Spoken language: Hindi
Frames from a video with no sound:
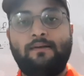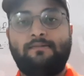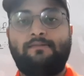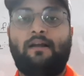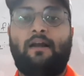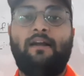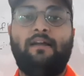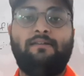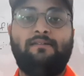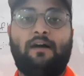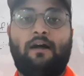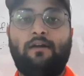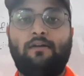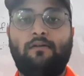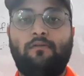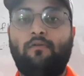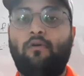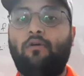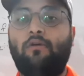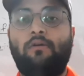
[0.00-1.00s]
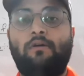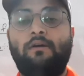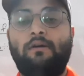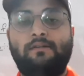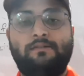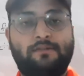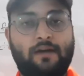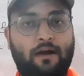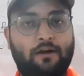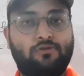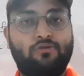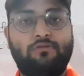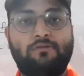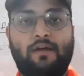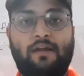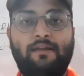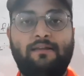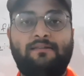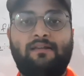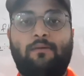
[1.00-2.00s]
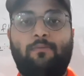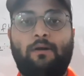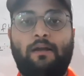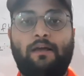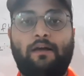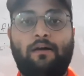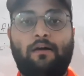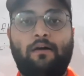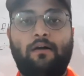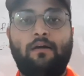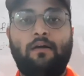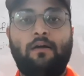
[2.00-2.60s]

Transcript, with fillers: साढ़े चार वो चार सौ चालीस का पड़ेगा